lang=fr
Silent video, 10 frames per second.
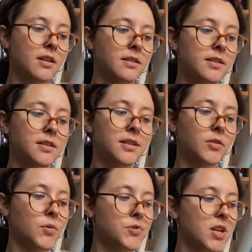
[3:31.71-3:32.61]
Cette
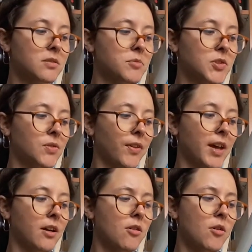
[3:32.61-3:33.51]
étrange
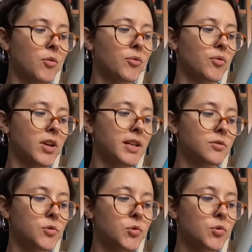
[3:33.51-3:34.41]
atmosphère enflait
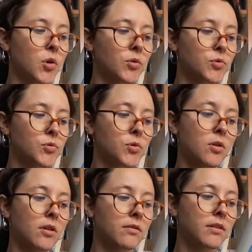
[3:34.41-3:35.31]
de jour en jour.
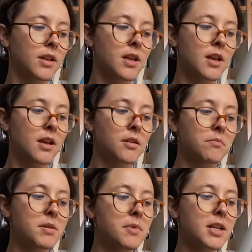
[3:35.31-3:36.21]

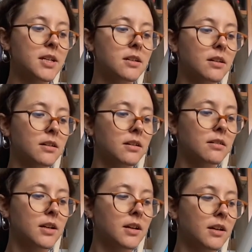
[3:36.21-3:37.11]
Même à l'école,
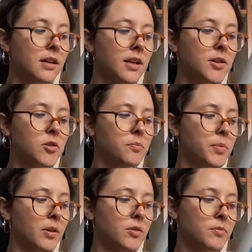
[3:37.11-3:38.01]
les
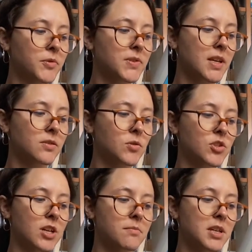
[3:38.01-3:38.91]
copains commençaient à se
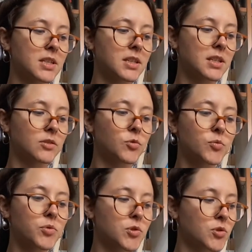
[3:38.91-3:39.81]
chamailler à tout
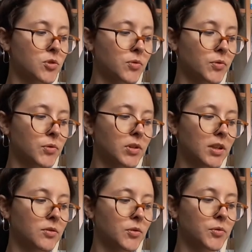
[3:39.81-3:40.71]
bout de champ en se
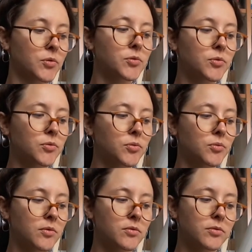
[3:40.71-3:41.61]
traitant de Hutu
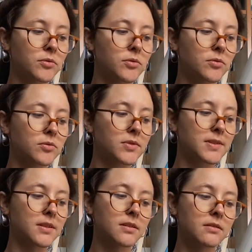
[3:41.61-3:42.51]
ou de
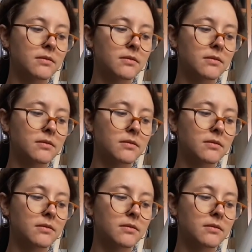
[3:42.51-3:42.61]
Tutsi.